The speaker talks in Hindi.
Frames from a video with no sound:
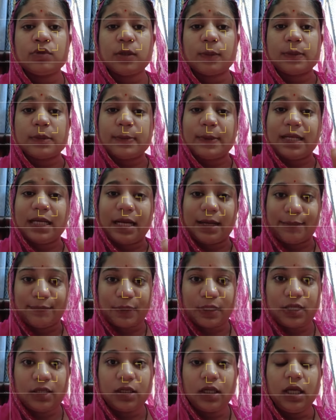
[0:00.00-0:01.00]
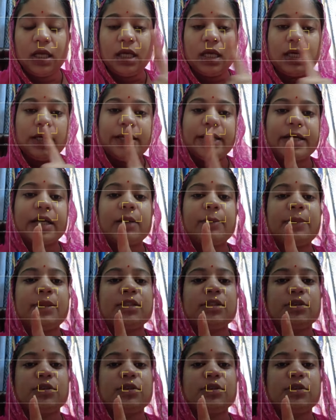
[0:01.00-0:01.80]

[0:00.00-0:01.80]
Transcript: सबसे पहले एप्पल एक एप्पल